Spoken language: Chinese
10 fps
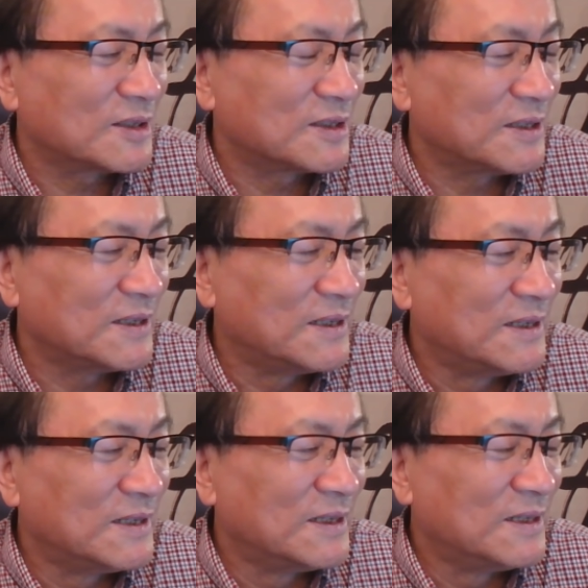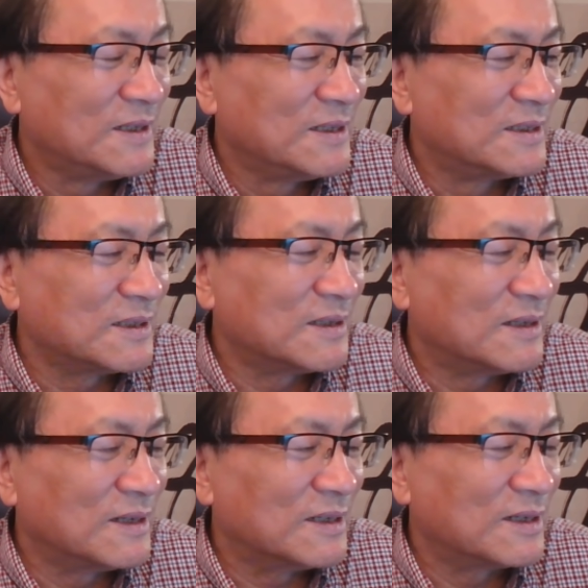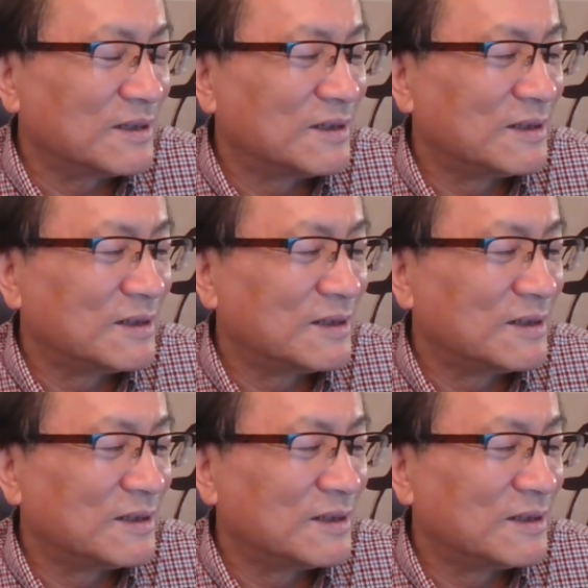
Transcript: 斯的，这个